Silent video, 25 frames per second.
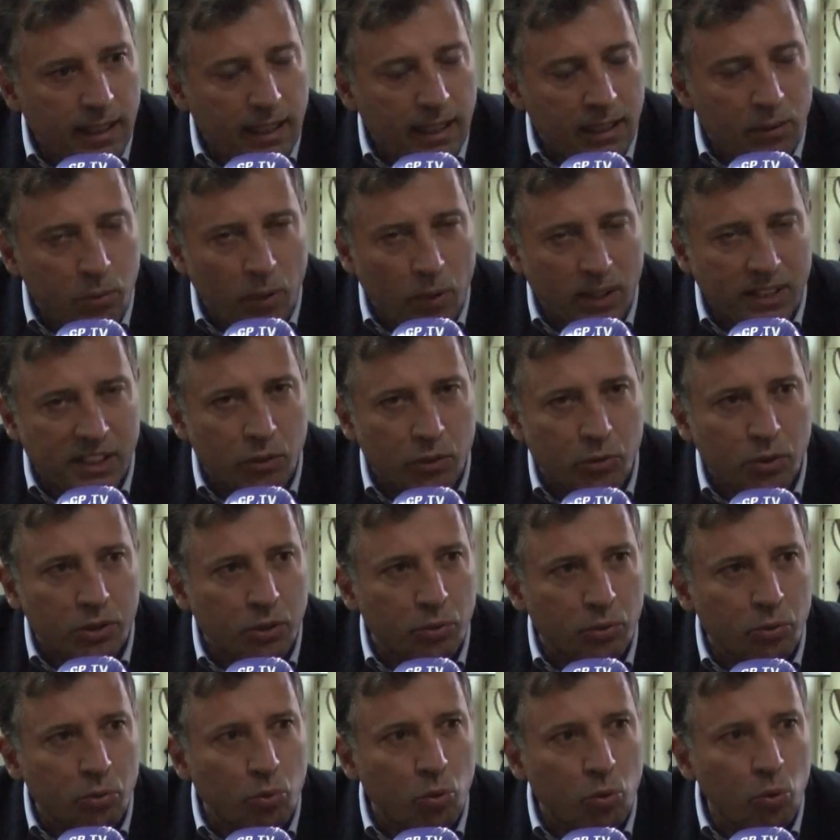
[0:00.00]
a atual
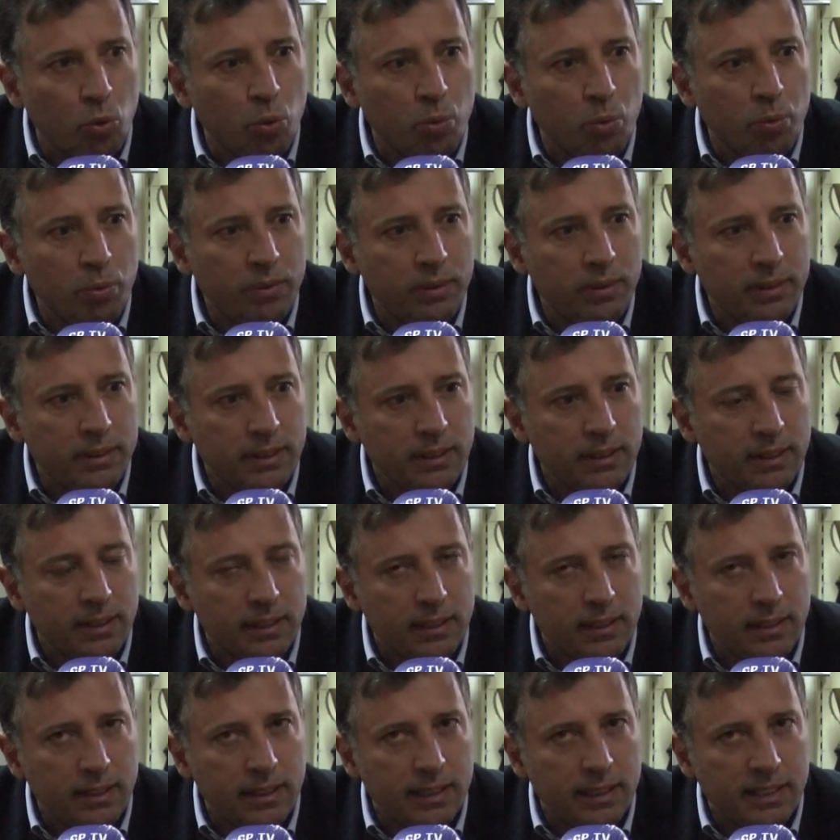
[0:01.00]
situação do clube,
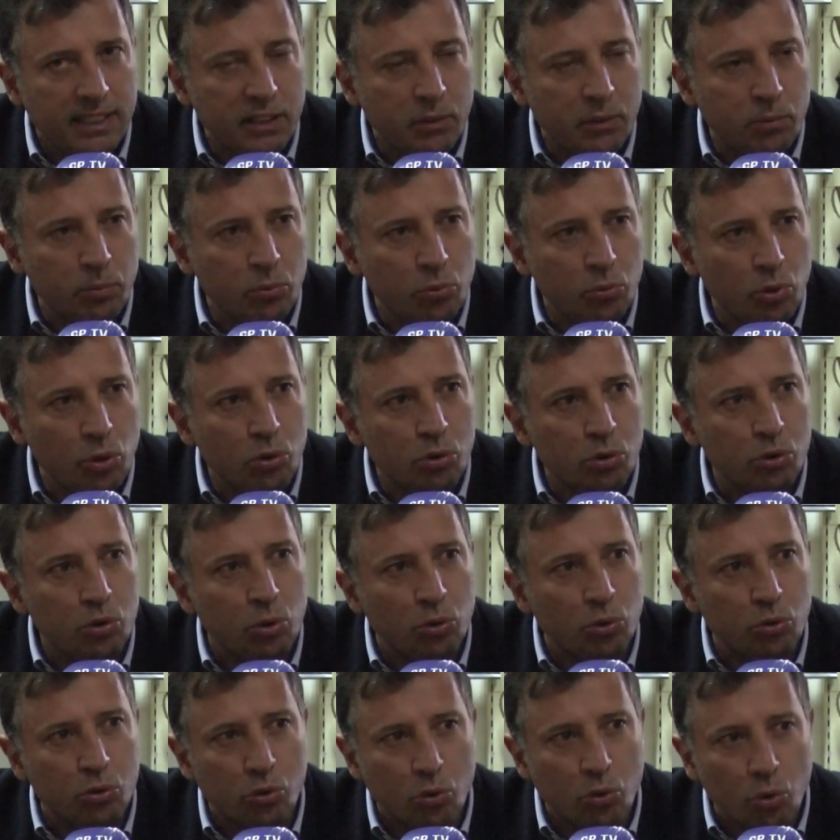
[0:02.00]
eh, assim como todos os
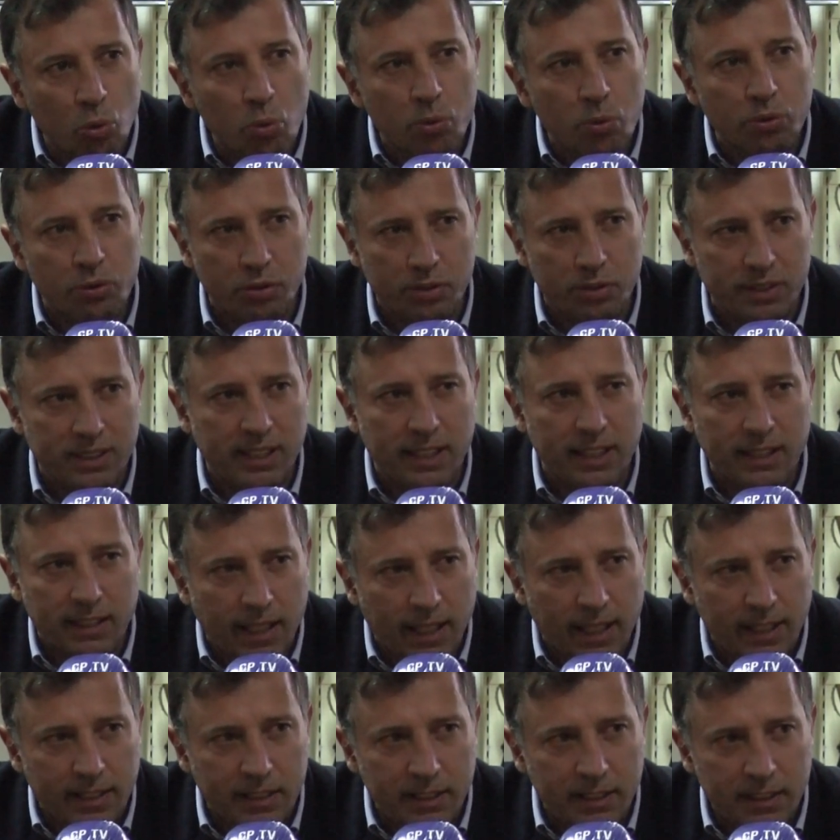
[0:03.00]
outros clubes dos
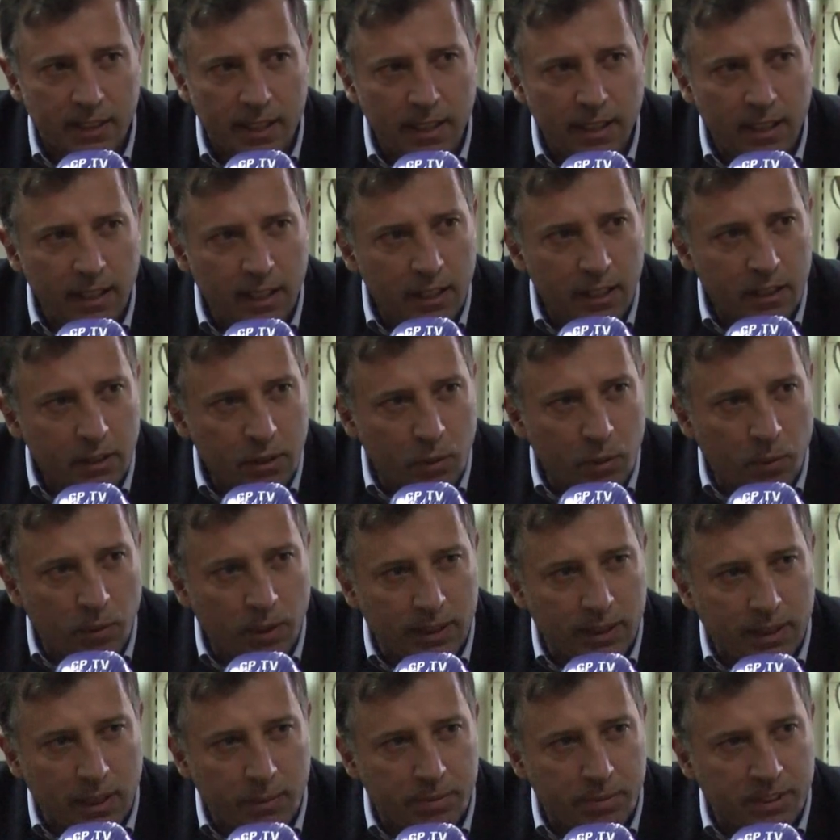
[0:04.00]
distritais, estão a
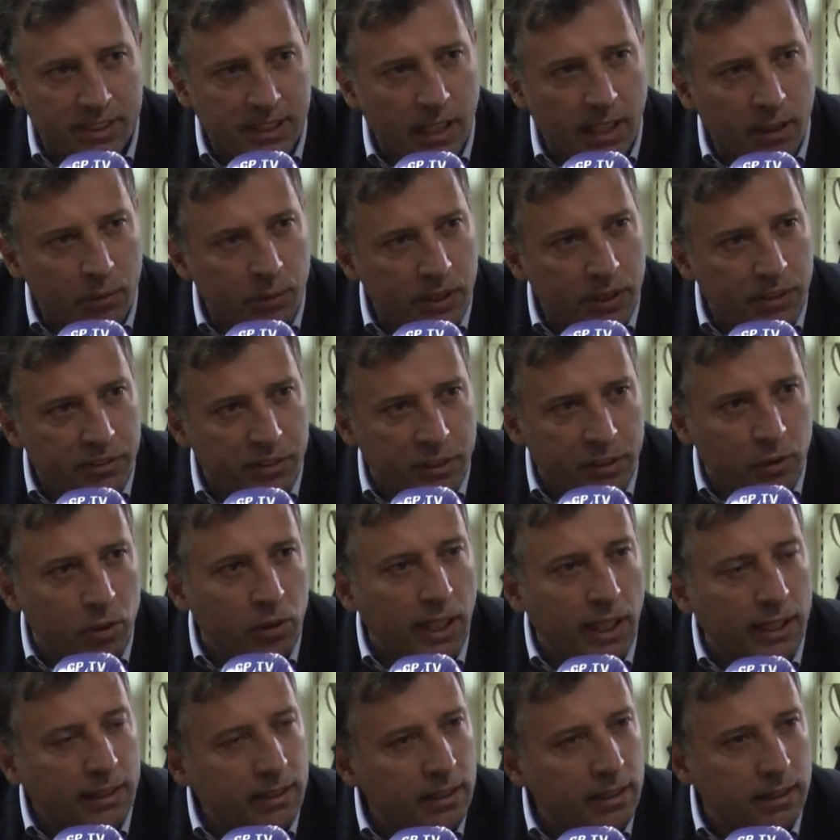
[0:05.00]
atravessar uma
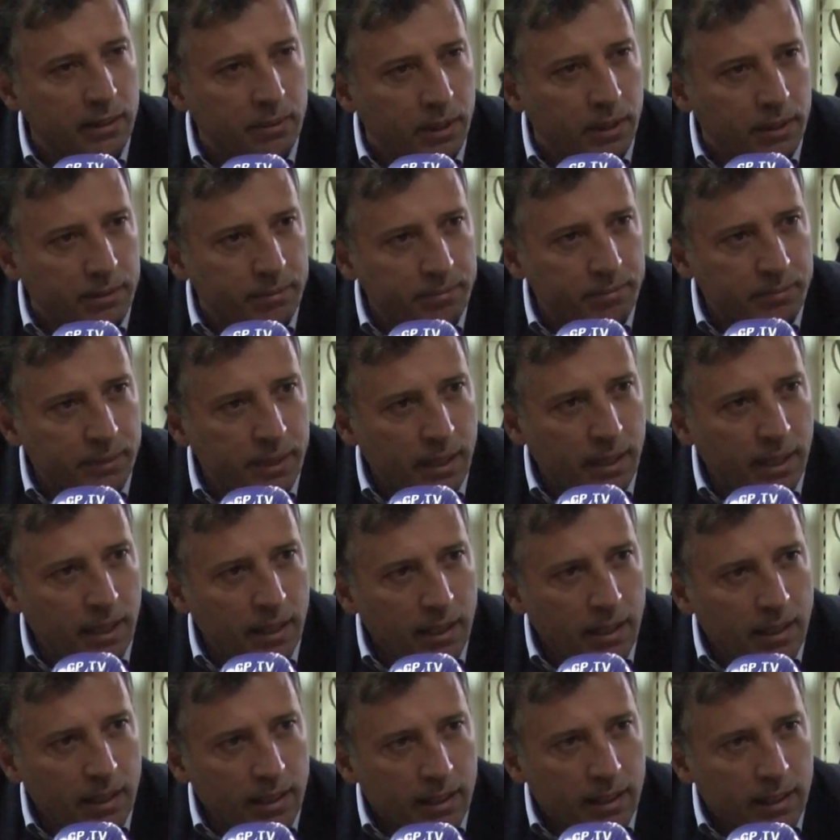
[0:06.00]
dificuldade terrível.
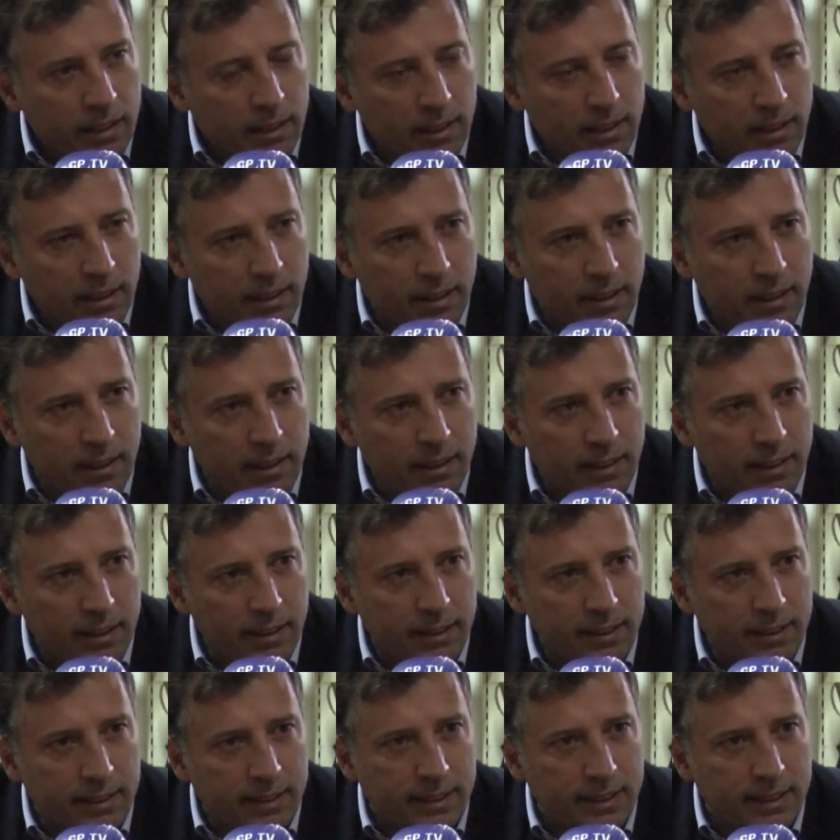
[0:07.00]

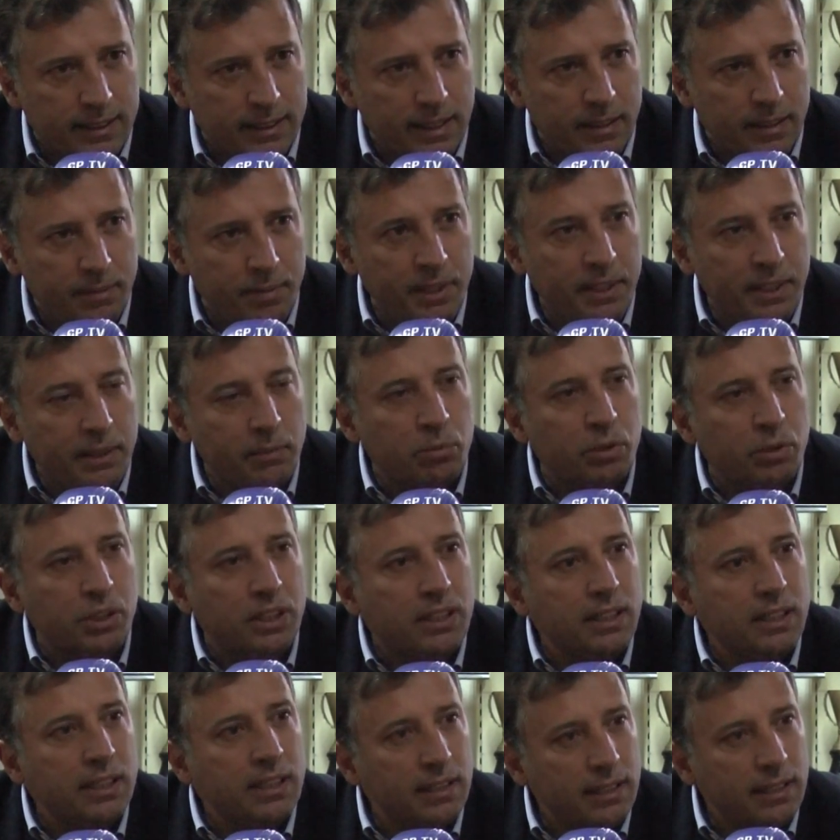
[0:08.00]
Eh, sabíamos
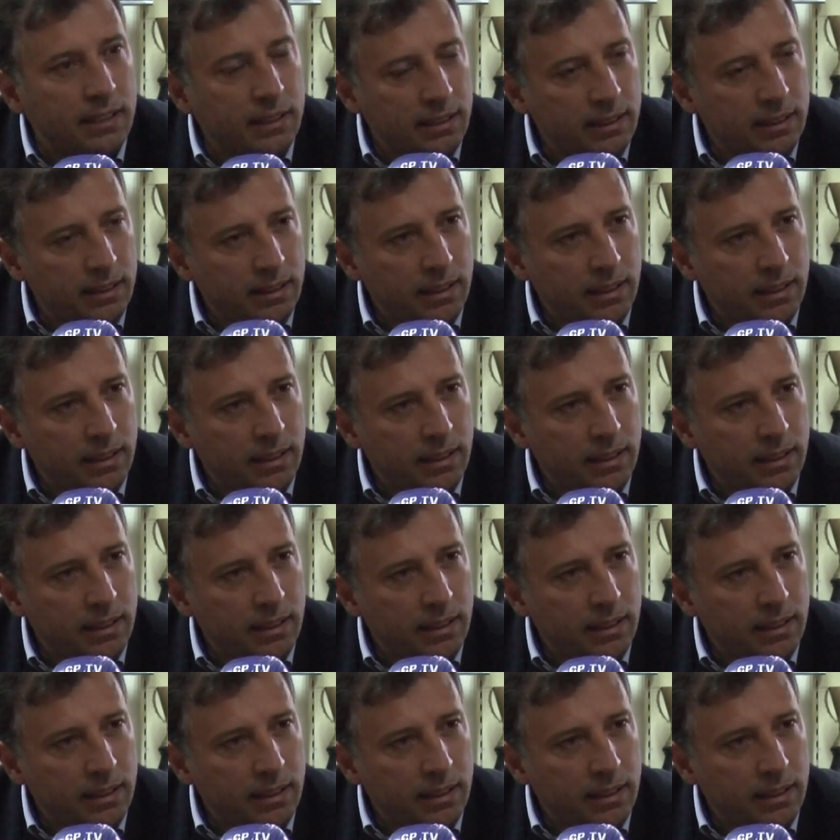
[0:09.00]
que